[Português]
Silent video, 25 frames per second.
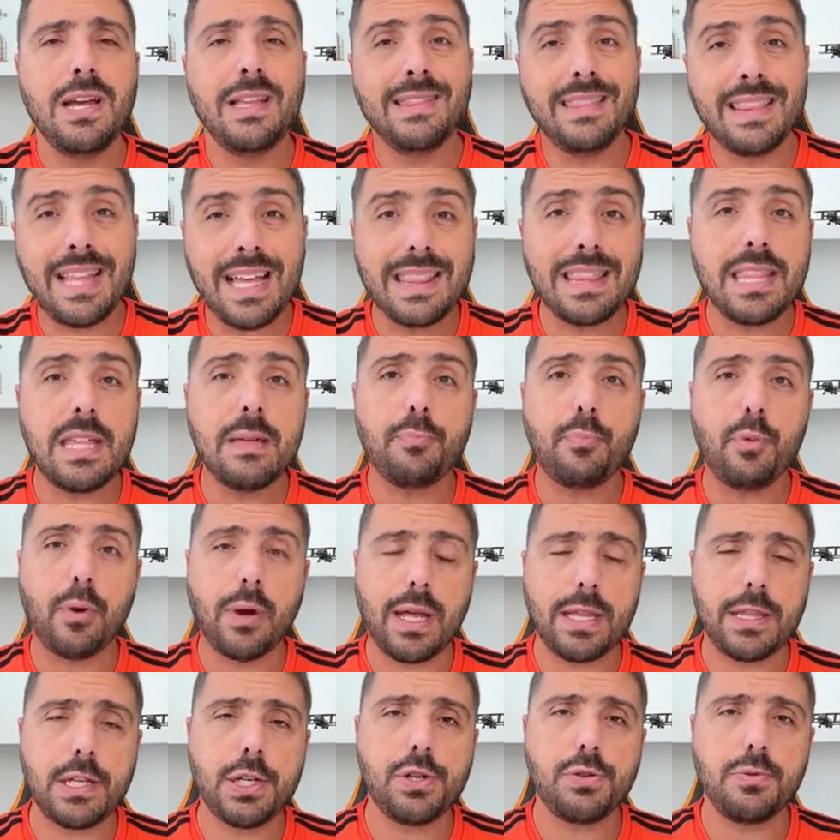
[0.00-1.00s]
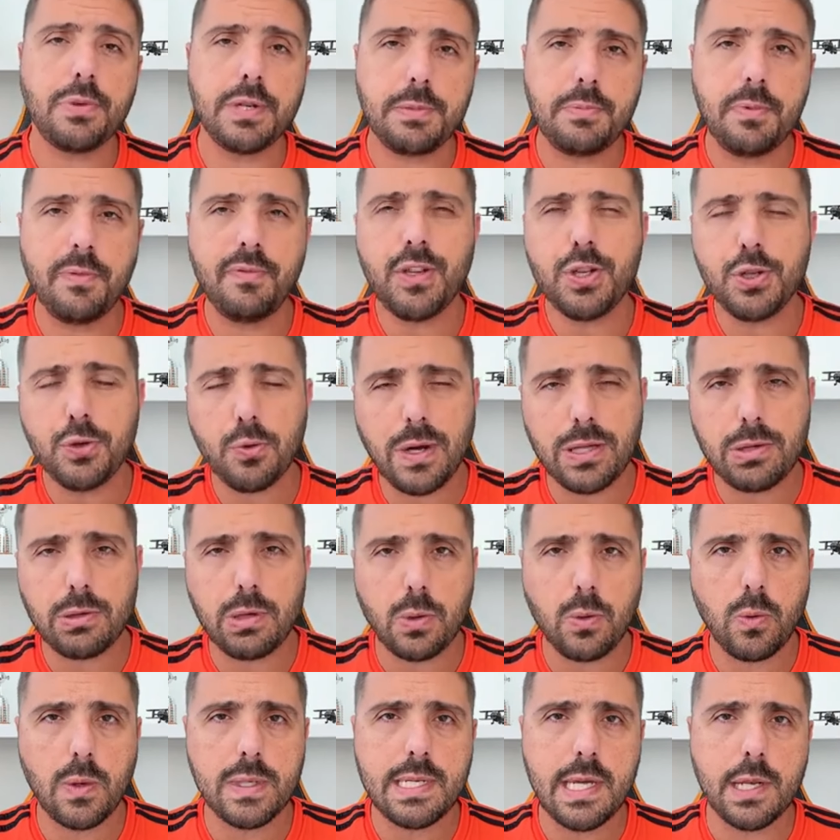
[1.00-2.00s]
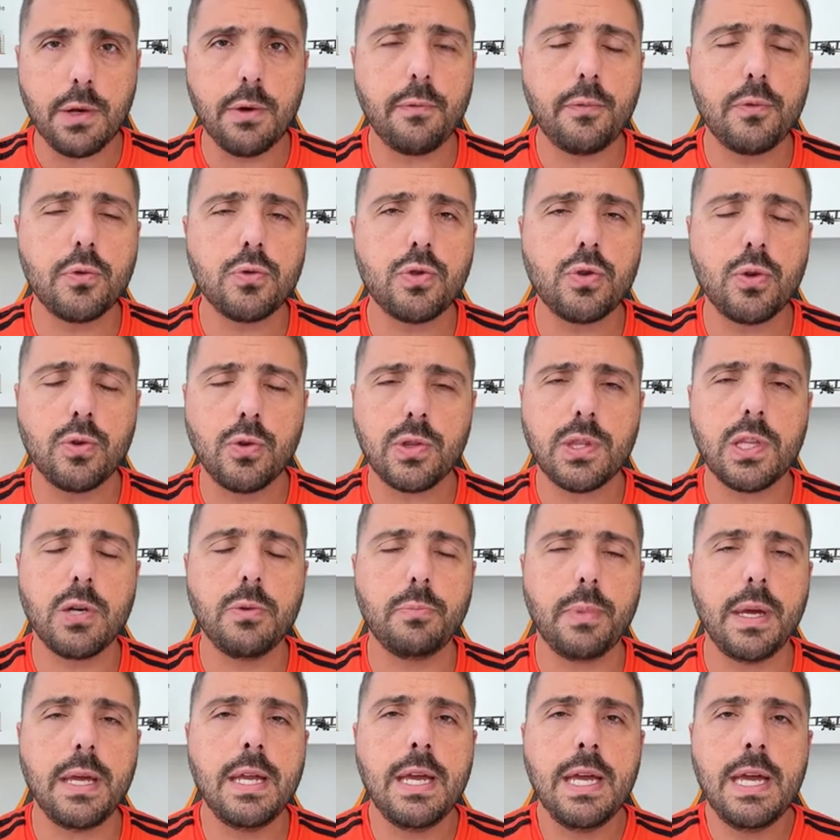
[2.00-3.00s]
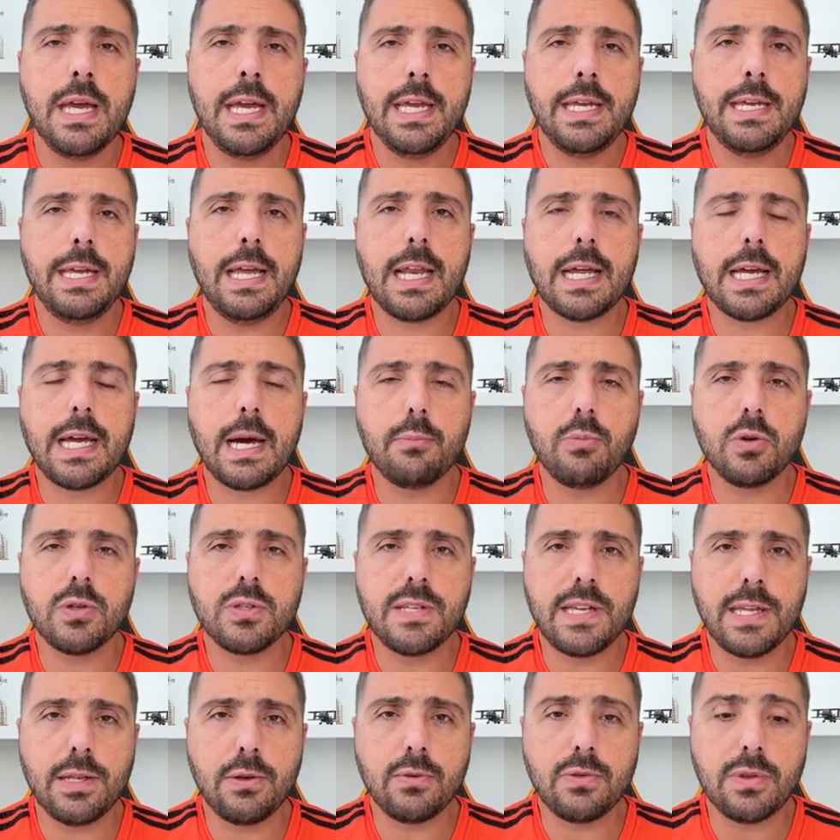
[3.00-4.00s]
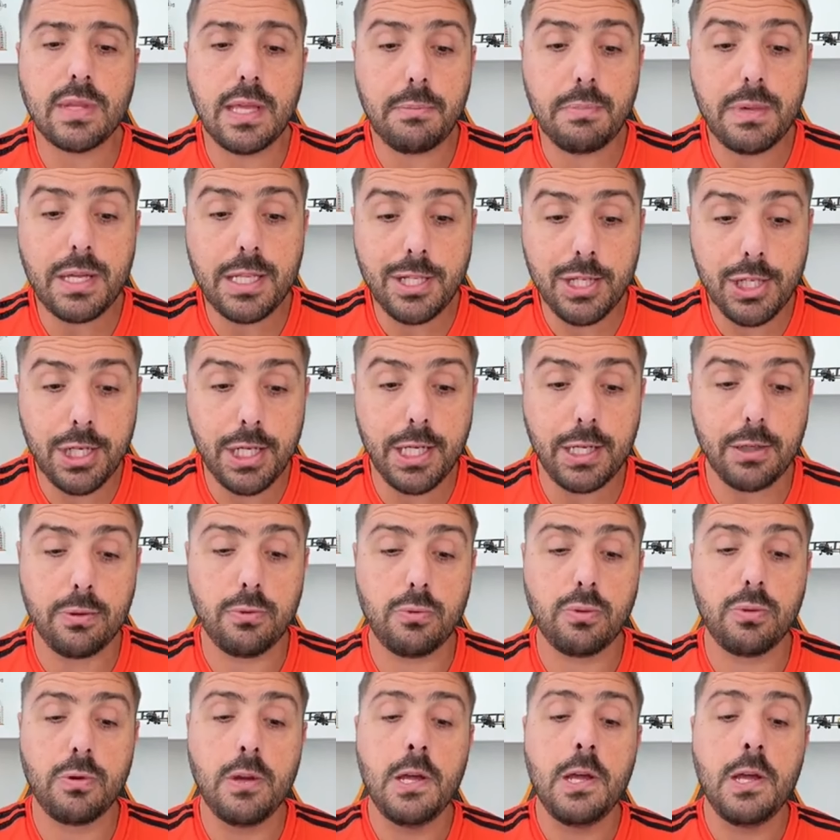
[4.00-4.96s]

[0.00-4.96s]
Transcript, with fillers: Na temporada de 2024 a coisa não funcionou tão bem e ele acabou sendo demitido.